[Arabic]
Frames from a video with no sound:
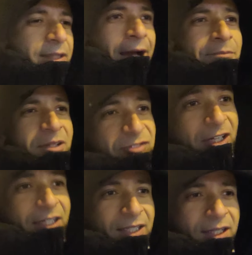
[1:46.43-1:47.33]
يا عم
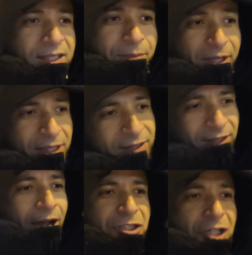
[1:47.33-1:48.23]
الفرق آه،
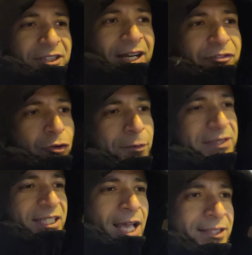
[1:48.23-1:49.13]
كبير 10000
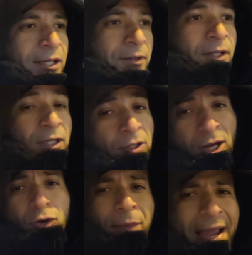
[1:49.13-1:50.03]
روبل زياده
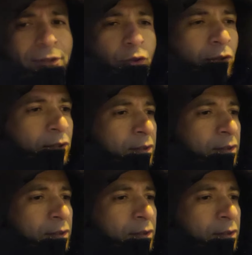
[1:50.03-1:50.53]
يقول لك وماله